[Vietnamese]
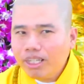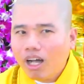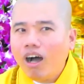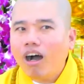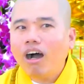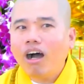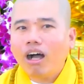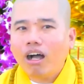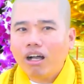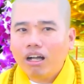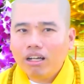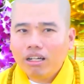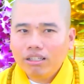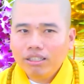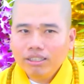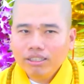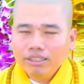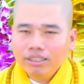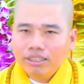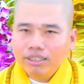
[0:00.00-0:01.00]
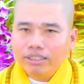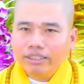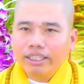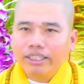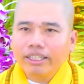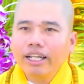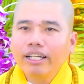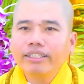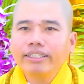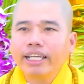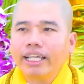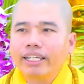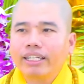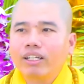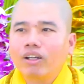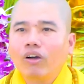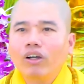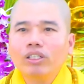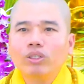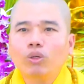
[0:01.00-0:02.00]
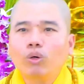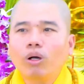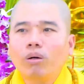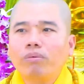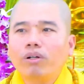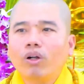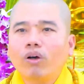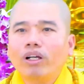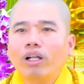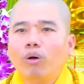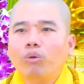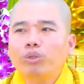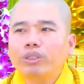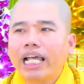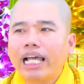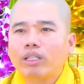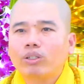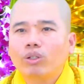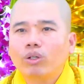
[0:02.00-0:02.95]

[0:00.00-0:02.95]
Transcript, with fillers: Đó. Những Đức nhìn nói, tôi không có nói đâu xa.